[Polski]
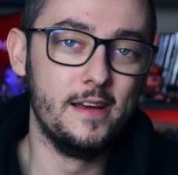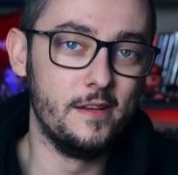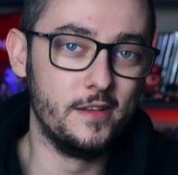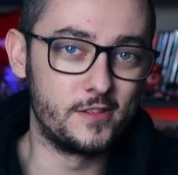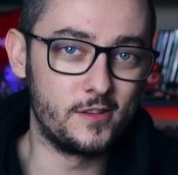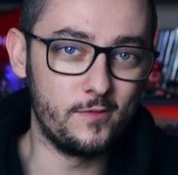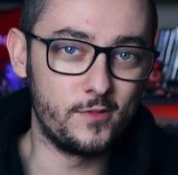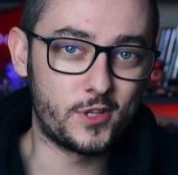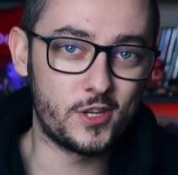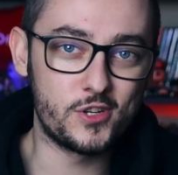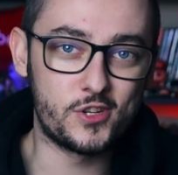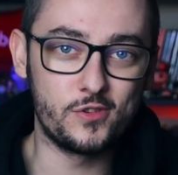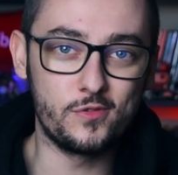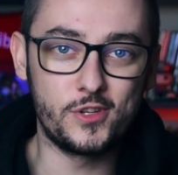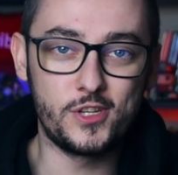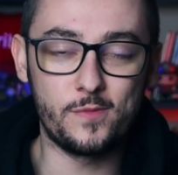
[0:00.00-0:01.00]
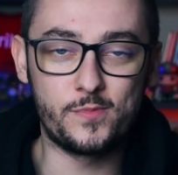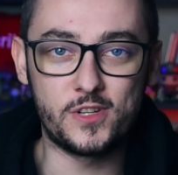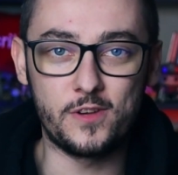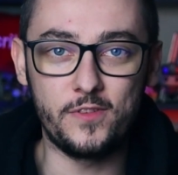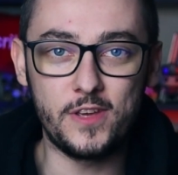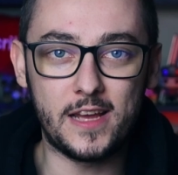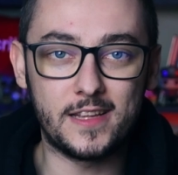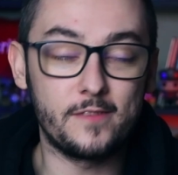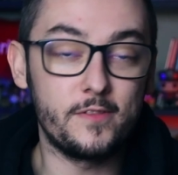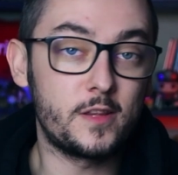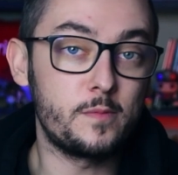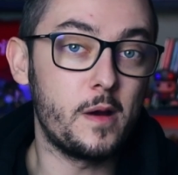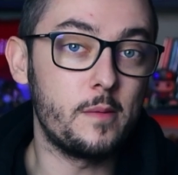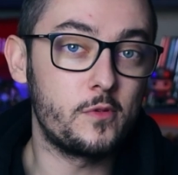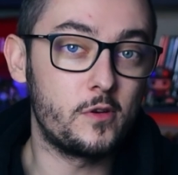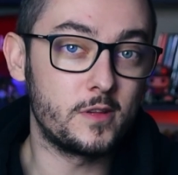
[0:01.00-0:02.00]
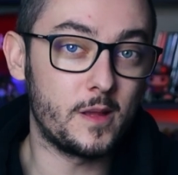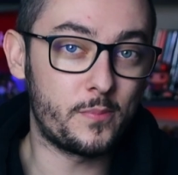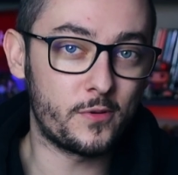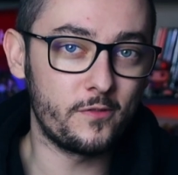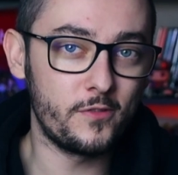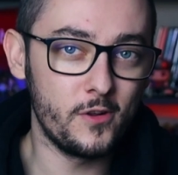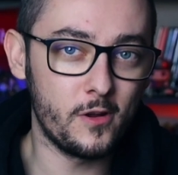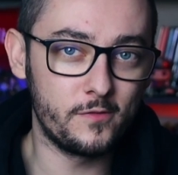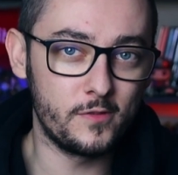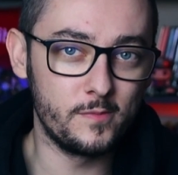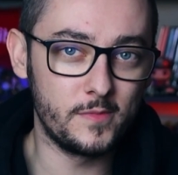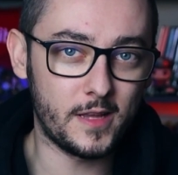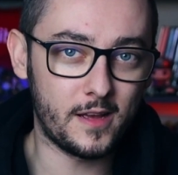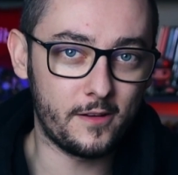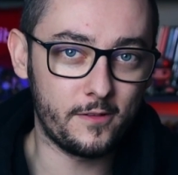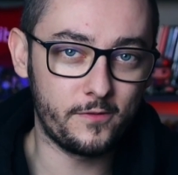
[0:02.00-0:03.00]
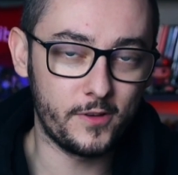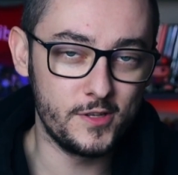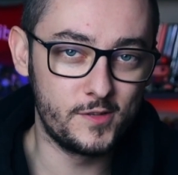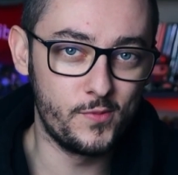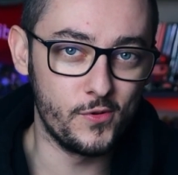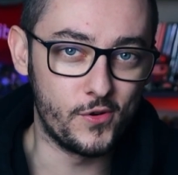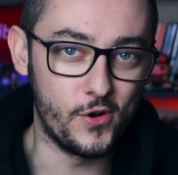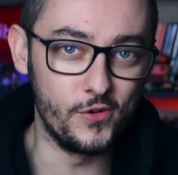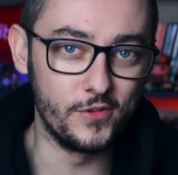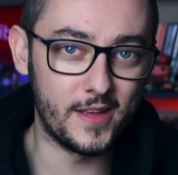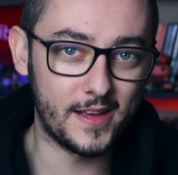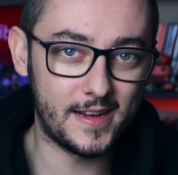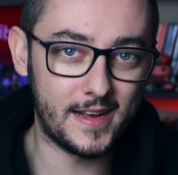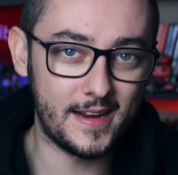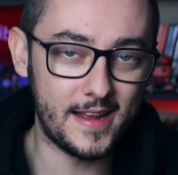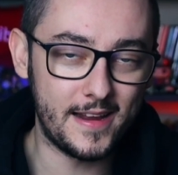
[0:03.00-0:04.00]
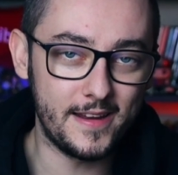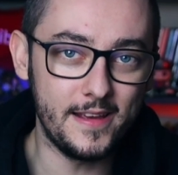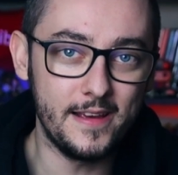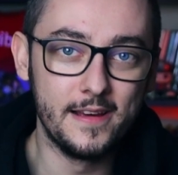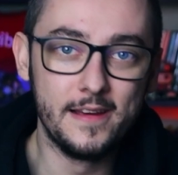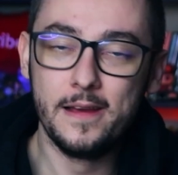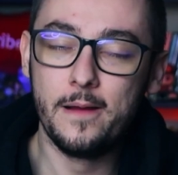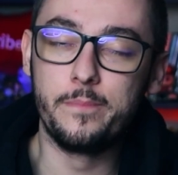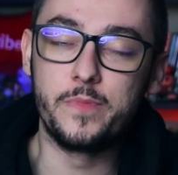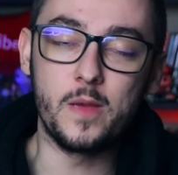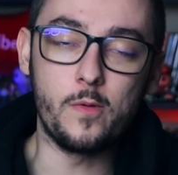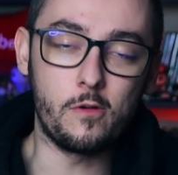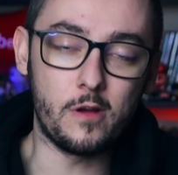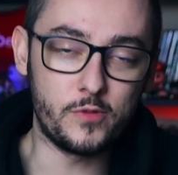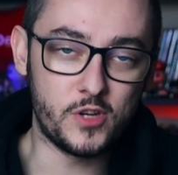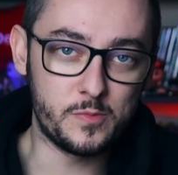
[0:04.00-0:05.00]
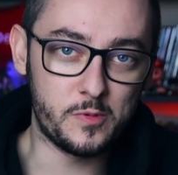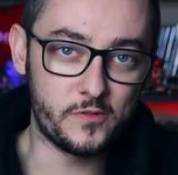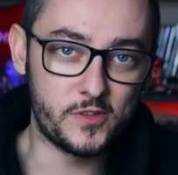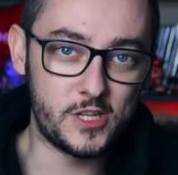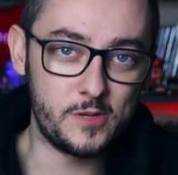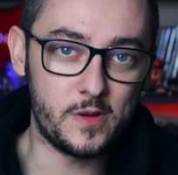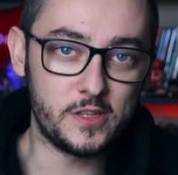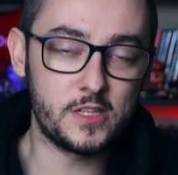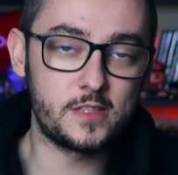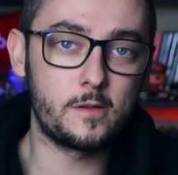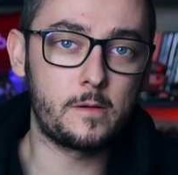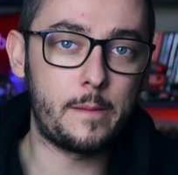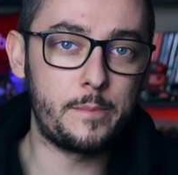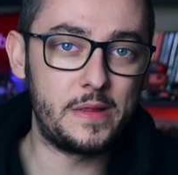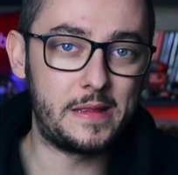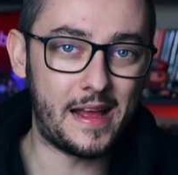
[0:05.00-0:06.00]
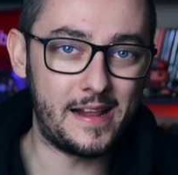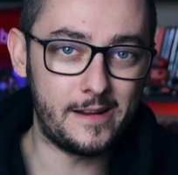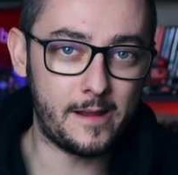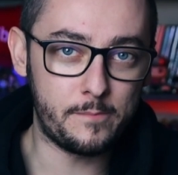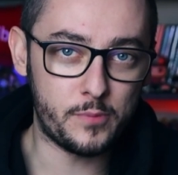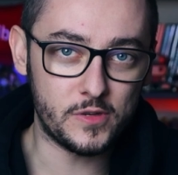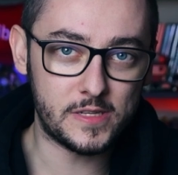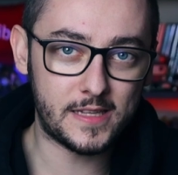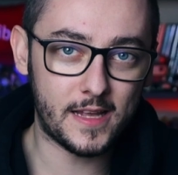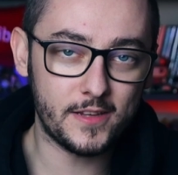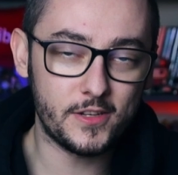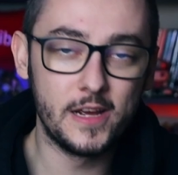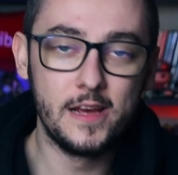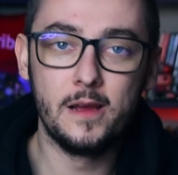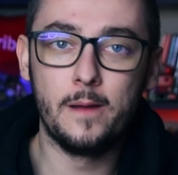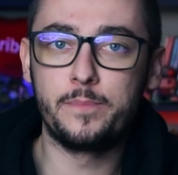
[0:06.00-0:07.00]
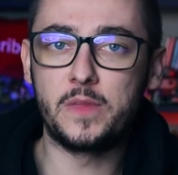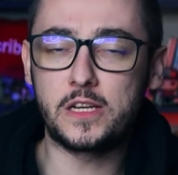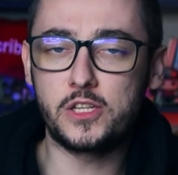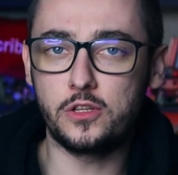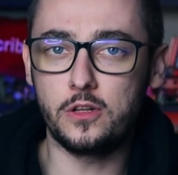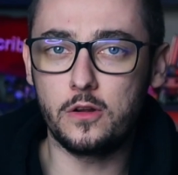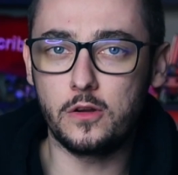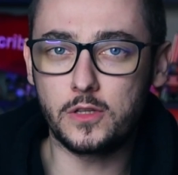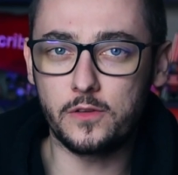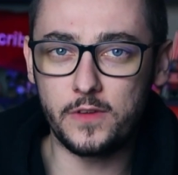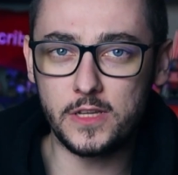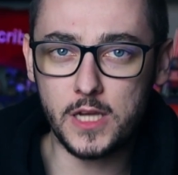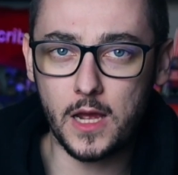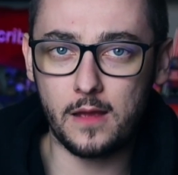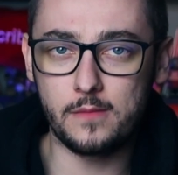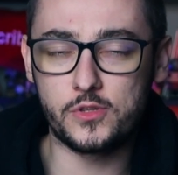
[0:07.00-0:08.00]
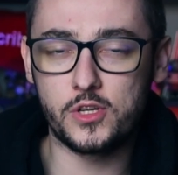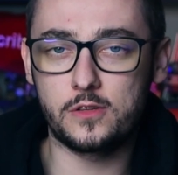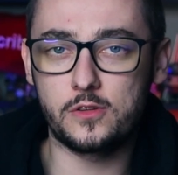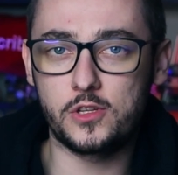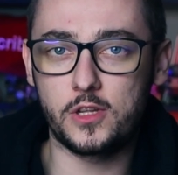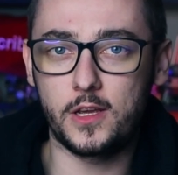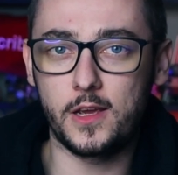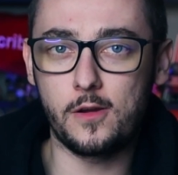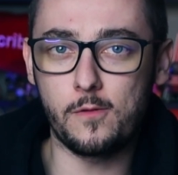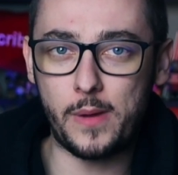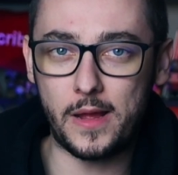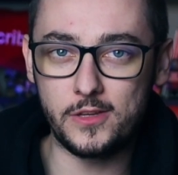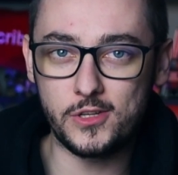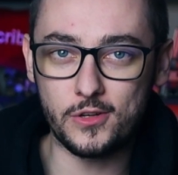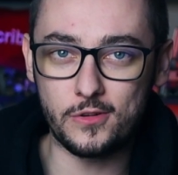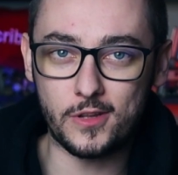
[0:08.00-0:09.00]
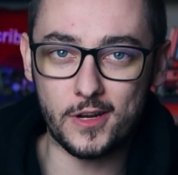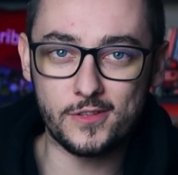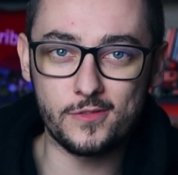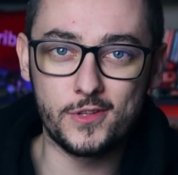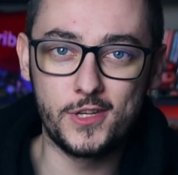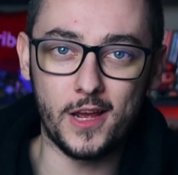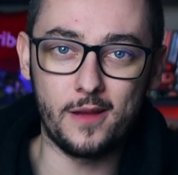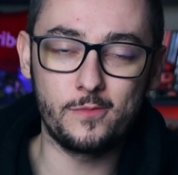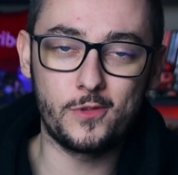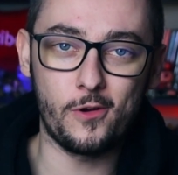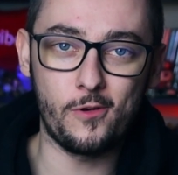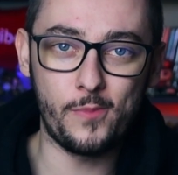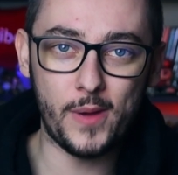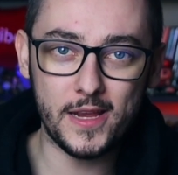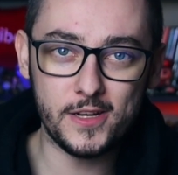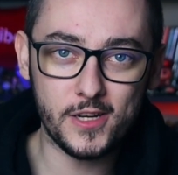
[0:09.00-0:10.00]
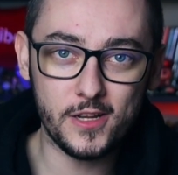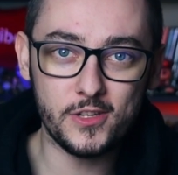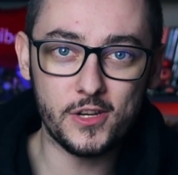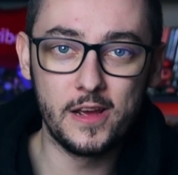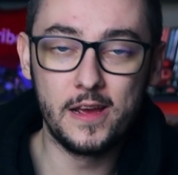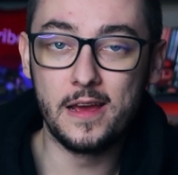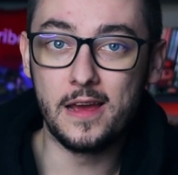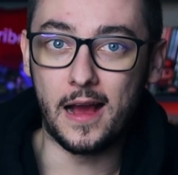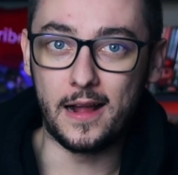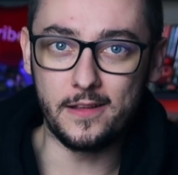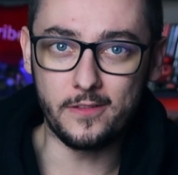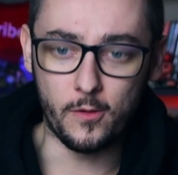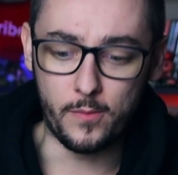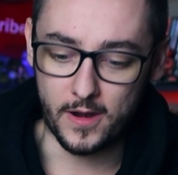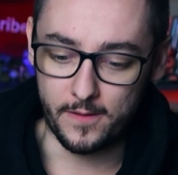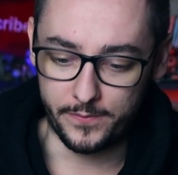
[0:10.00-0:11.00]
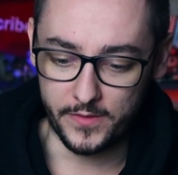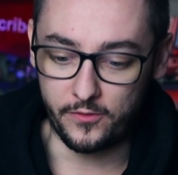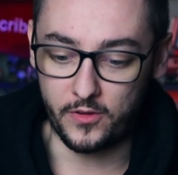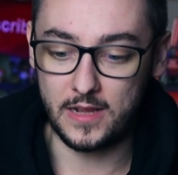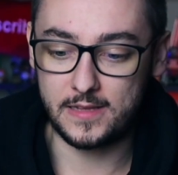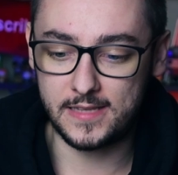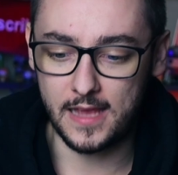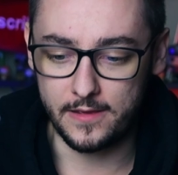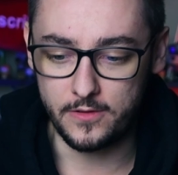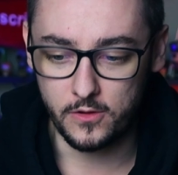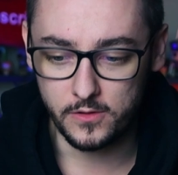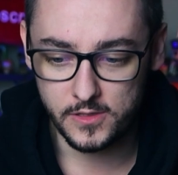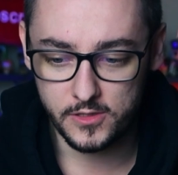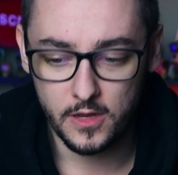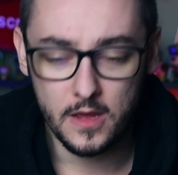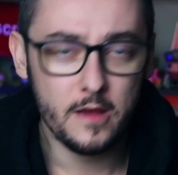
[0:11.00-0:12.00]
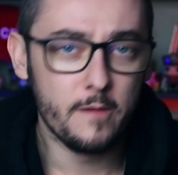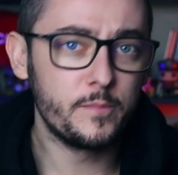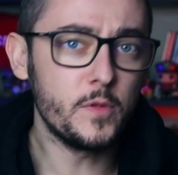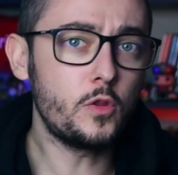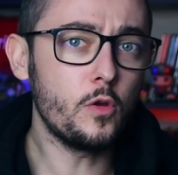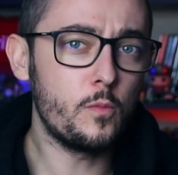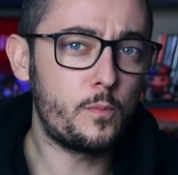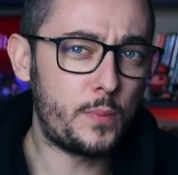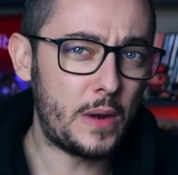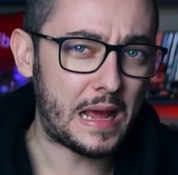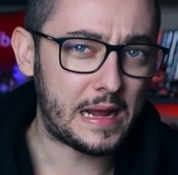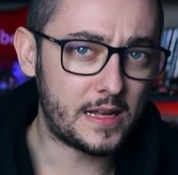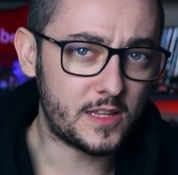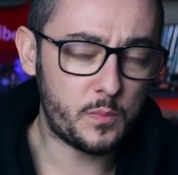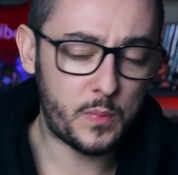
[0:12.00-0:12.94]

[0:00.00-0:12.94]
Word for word: znowu ten szczur się przewija, nawet mam go na profilowym na Facebooku, na galerii, nie mogłem się powstrzymać, jest to kapitalna postać, jak się tylko dowiedziałem, że coś takiego będzie, od razu chciałem to obejrzeć, ale dobra, wracając, no to plakat